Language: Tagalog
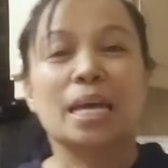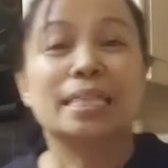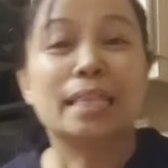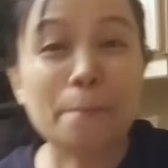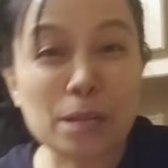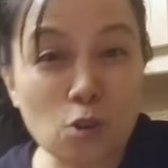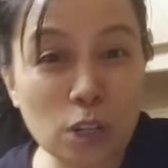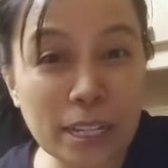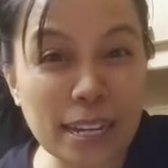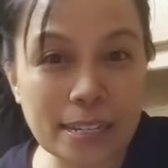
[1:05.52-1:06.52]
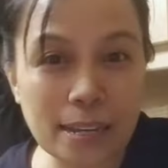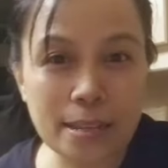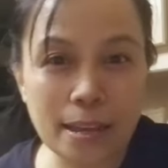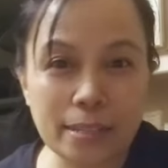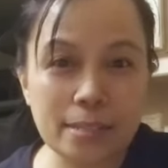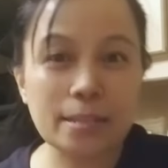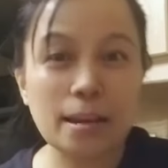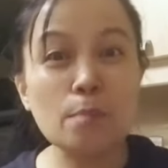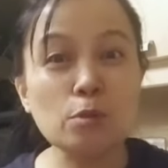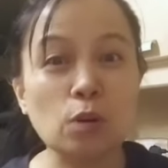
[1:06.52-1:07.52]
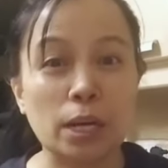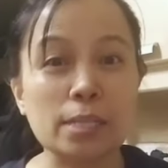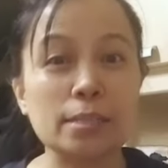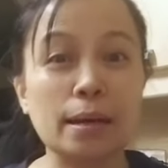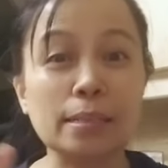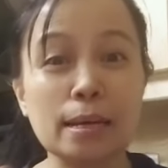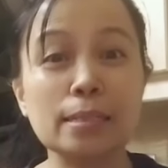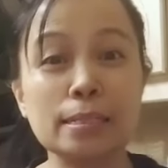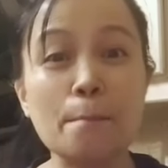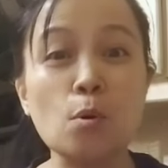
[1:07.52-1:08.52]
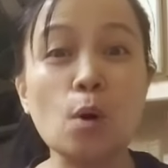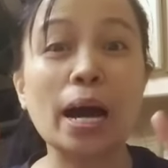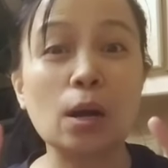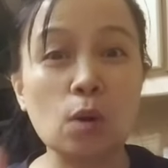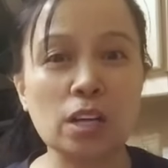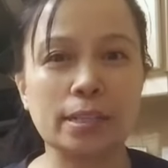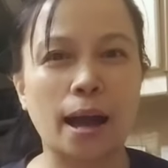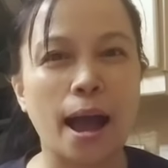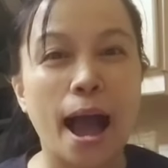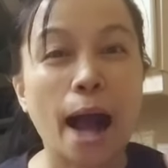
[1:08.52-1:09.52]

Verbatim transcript: Nagpasoli na siya sa agency. Alam niyo guys, ta- sa sampung araw lang siya,